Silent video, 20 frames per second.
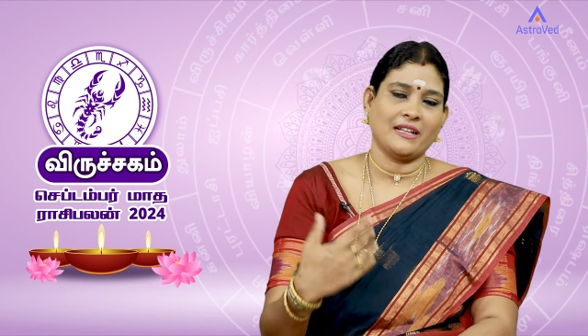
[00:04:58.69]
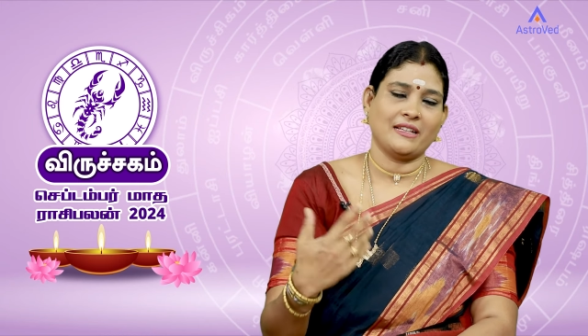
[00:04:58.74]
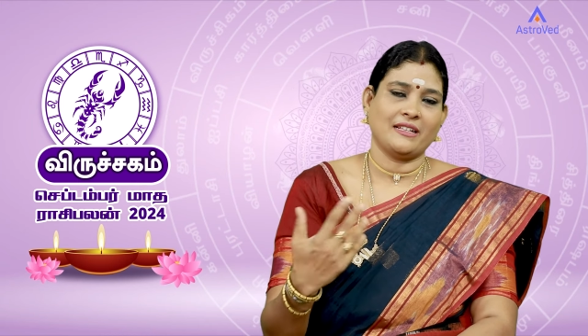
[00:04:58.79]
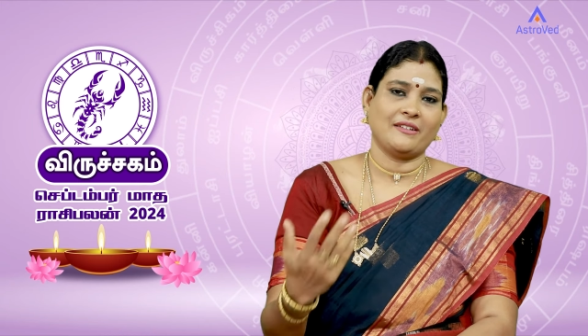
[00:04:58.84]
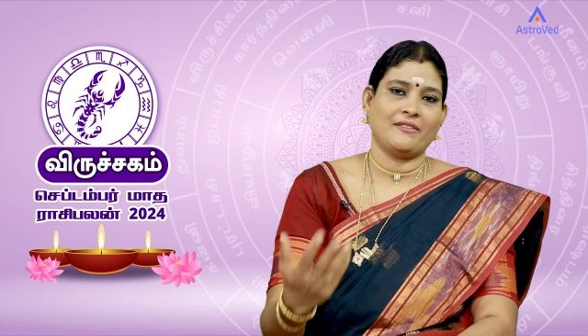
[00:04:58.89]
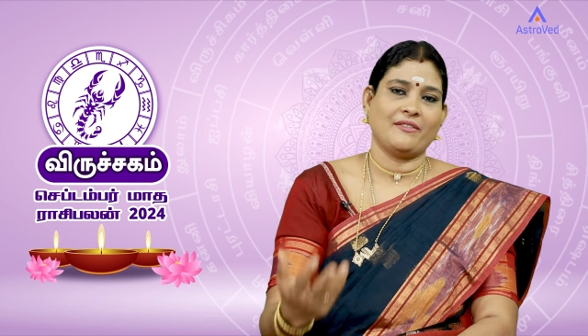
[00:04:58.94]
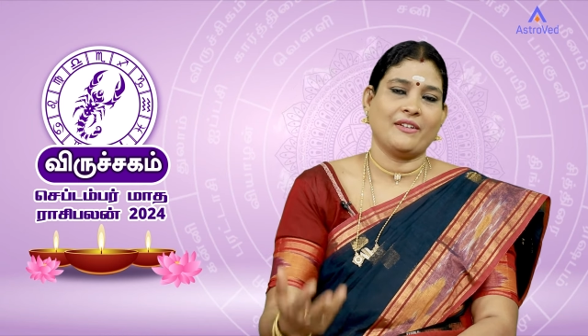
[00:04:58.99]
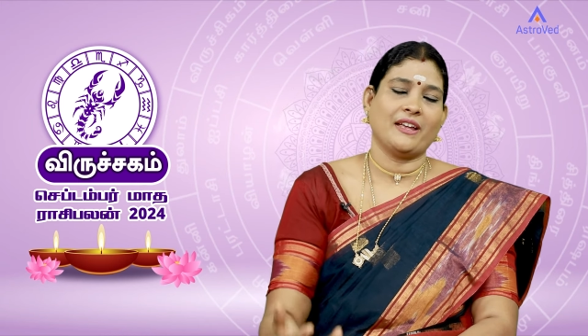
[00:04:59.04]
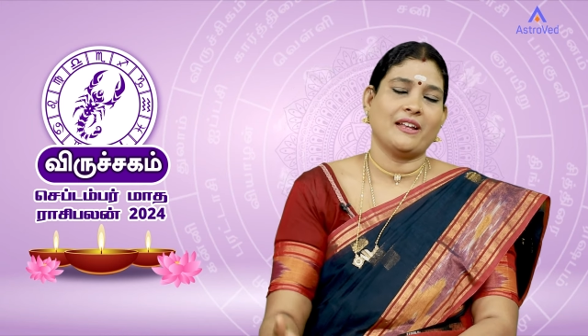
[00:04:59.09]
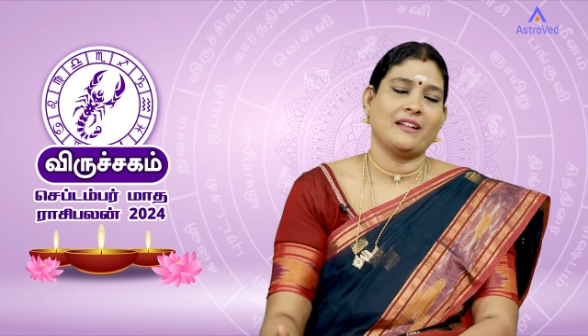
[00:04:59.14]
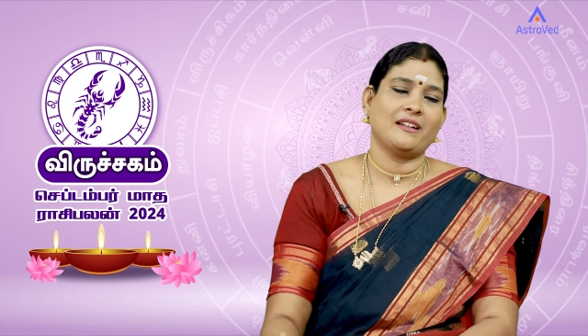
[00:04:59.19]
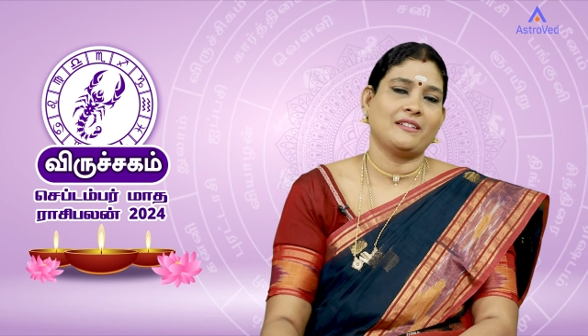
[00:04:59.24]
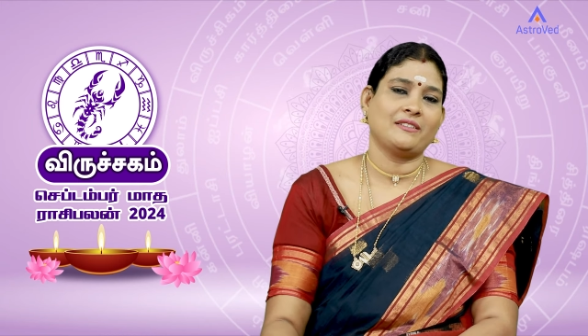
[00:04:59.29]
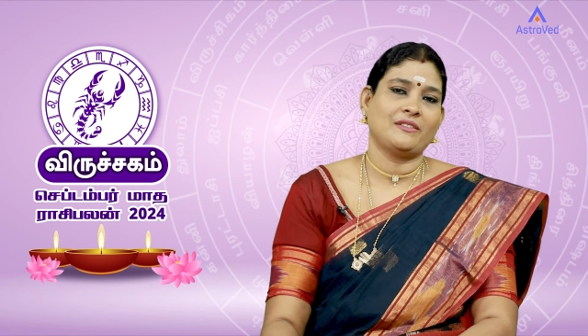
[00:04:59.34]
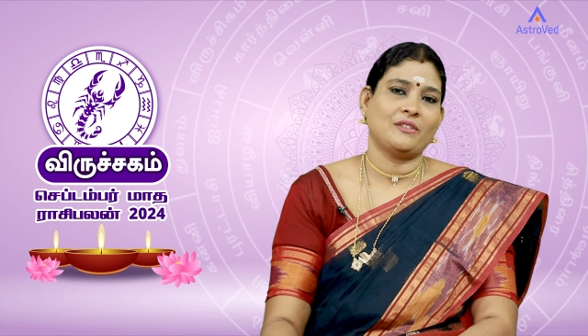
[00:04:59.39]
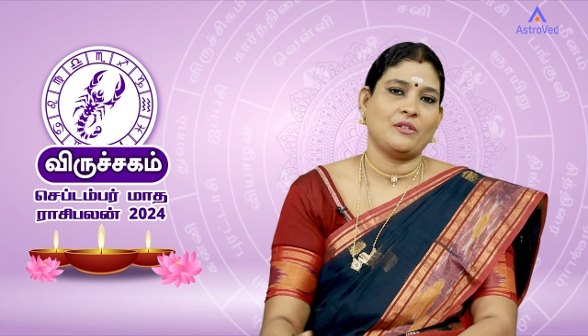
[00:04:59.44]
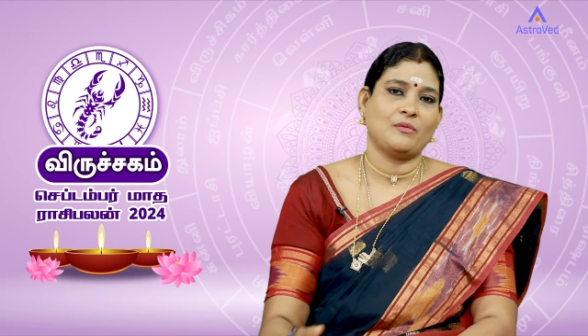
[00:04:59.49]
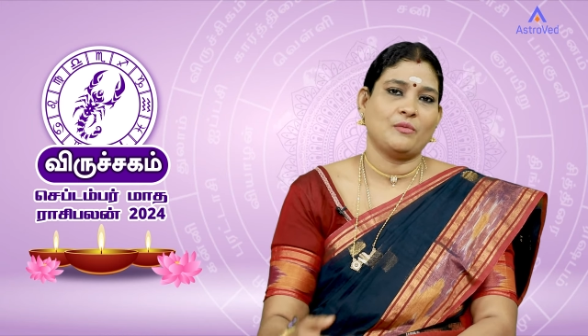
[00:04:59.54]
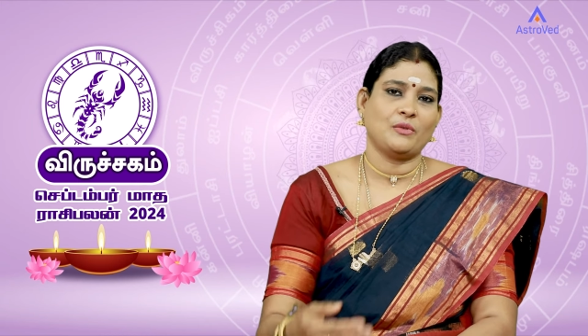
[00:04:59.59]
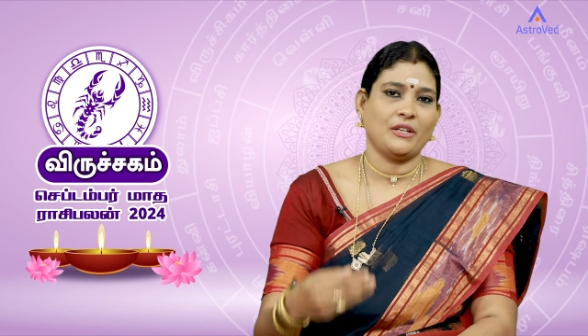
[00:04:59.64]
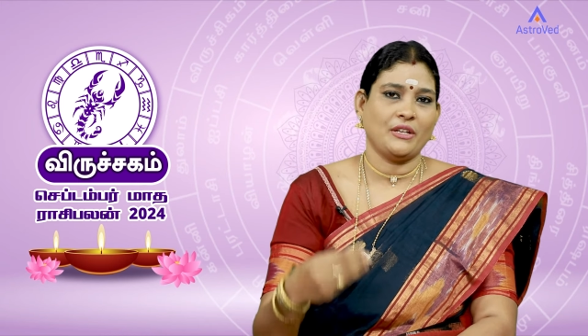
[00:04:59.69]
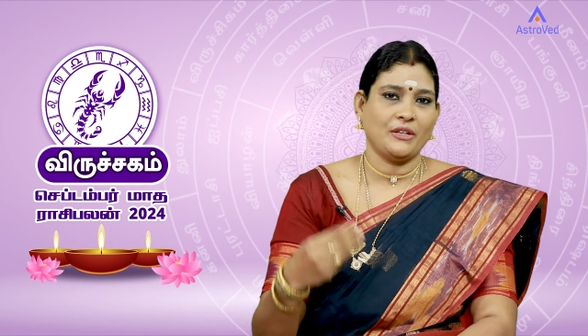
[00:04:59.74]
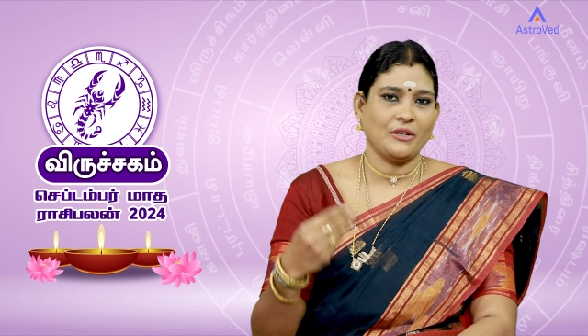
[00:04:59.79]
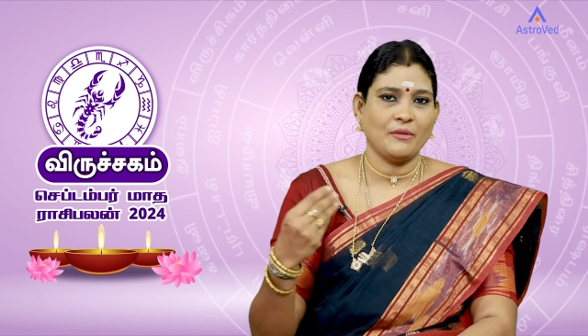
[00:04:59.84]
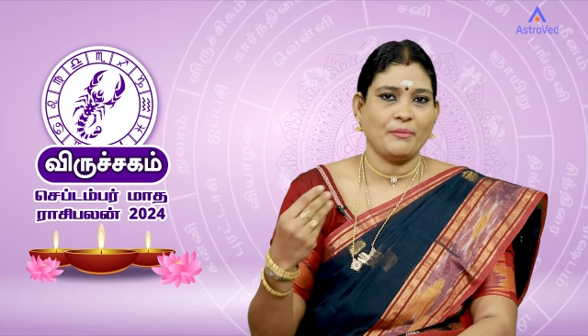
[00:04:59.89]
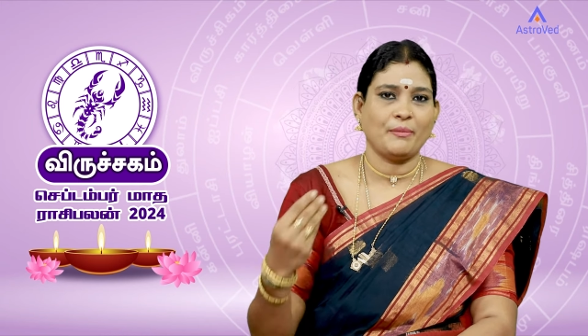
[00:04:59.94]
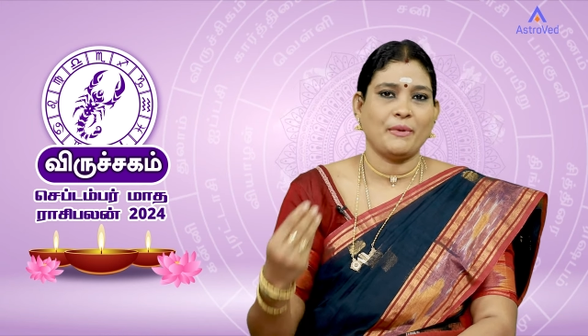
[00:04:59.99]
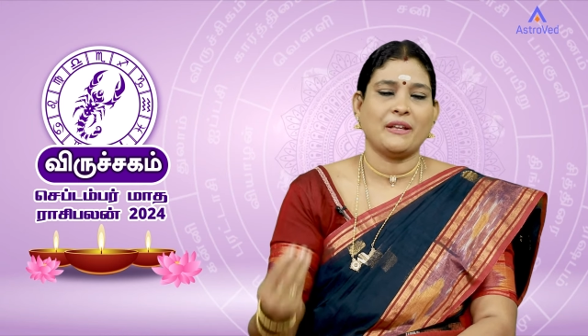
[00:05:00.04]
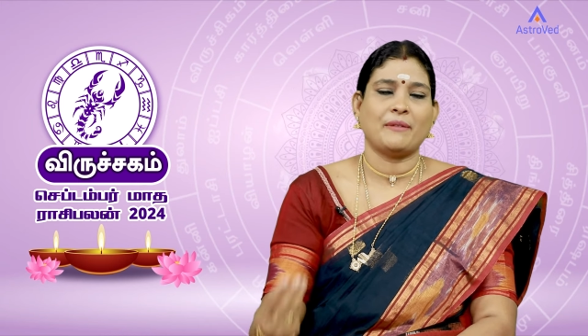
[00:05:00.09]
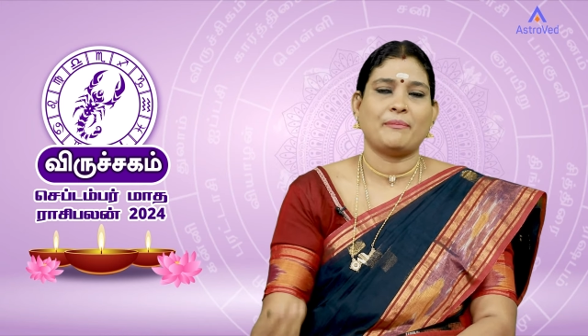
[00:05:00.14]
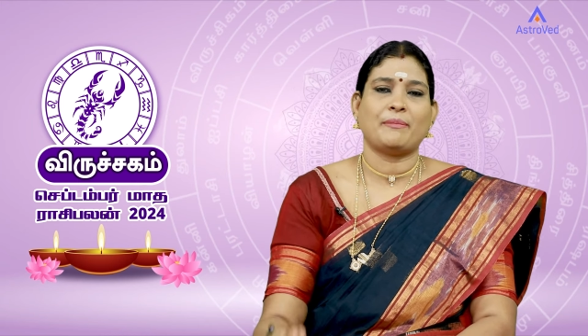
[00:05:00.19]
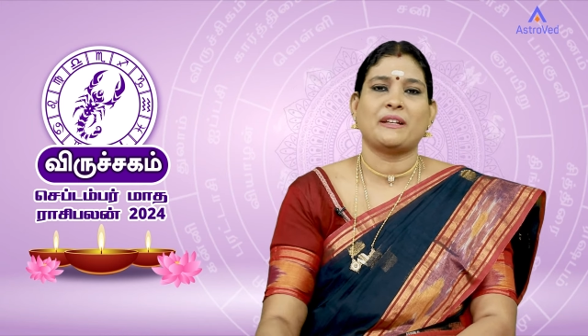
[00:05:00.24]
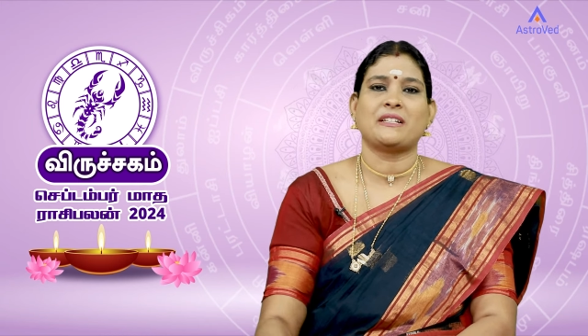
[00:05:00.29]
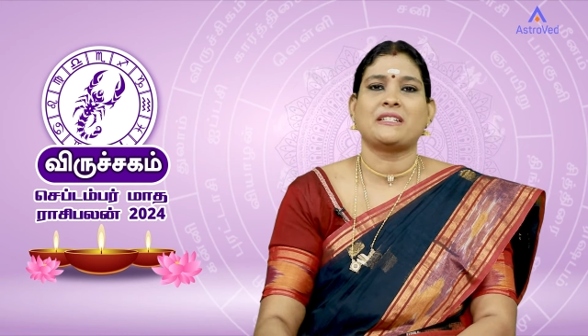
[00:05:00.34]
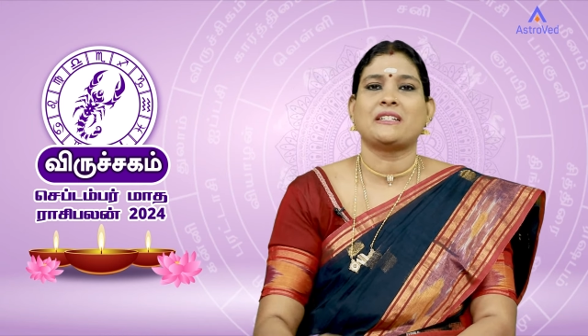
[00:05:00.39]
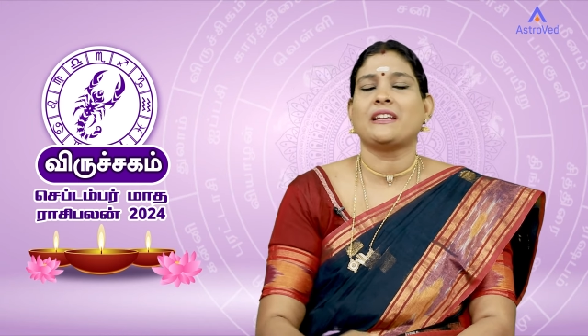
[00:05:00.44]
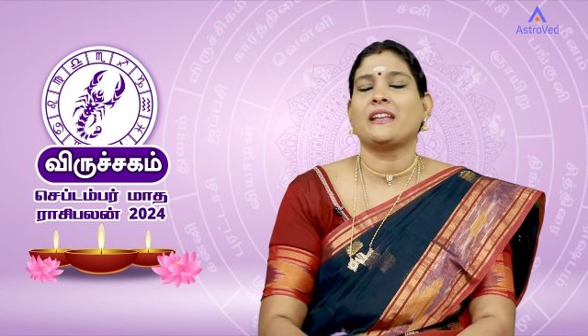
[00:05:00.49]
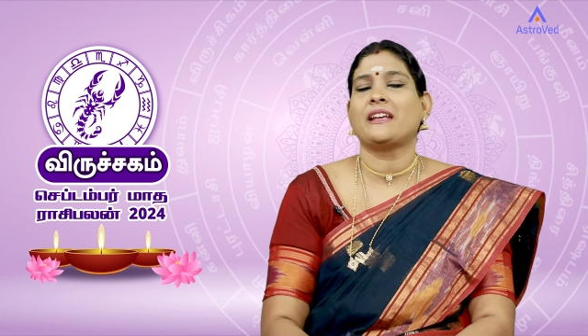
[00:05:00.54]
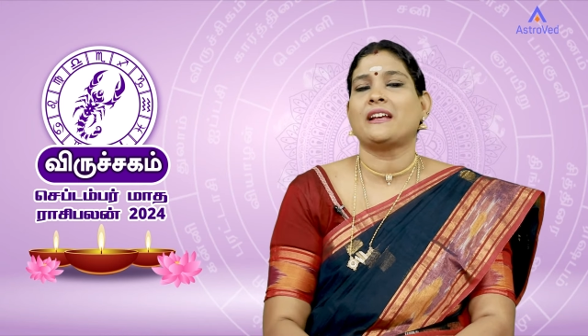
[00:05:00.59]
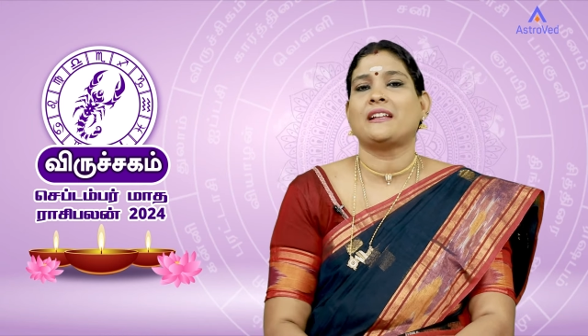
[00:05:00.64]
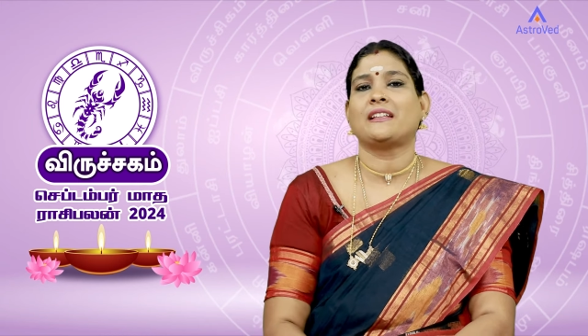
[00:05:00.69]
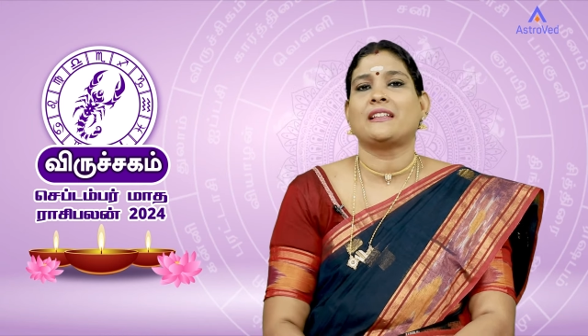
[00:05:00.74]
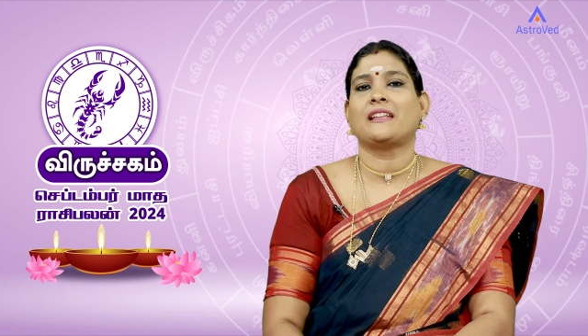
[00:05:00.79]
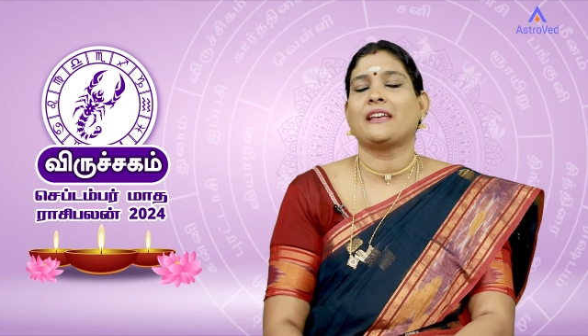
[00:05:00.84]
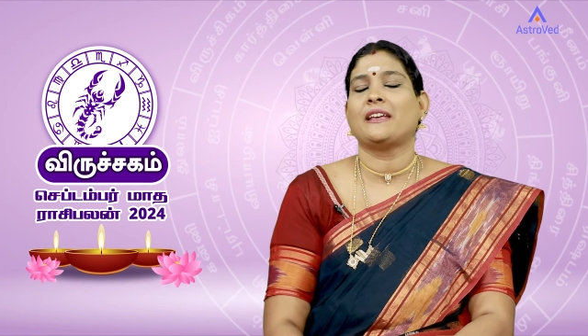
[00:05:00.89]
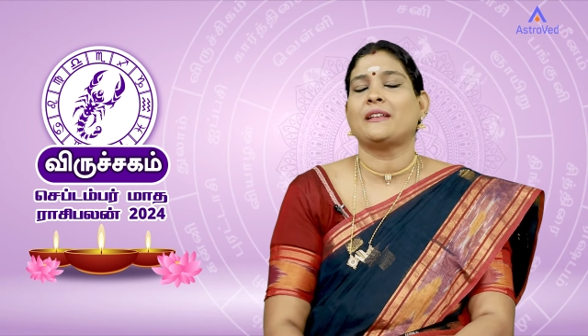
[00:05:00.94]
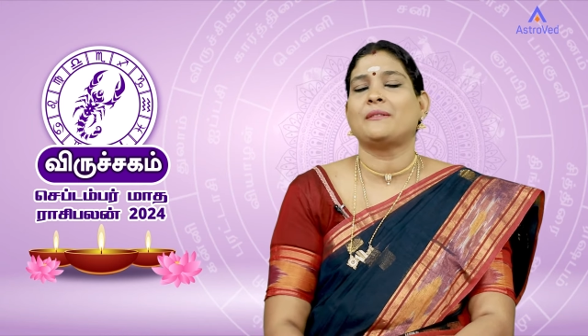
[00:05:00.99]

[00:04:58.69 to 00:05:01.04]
அதுக்கு வேணாம்னு சொல்லும்போது இன்னும் ப பிரச்சனைகளை தான்